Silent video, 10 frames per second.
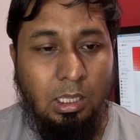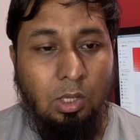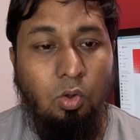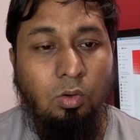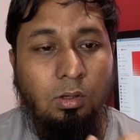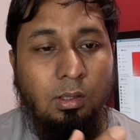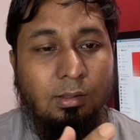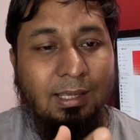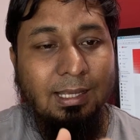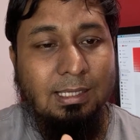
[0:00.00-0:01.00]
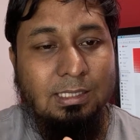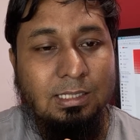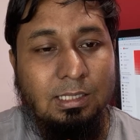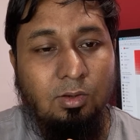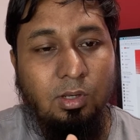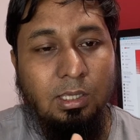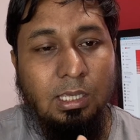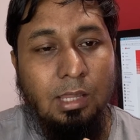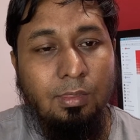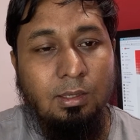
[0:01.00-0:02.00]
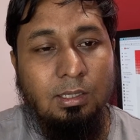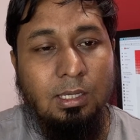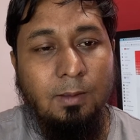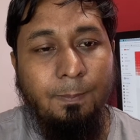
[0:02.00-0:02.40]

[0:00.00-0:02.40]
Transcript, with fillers: এখন দেখা যাচ্ছে যে অনেকেই আছেন যে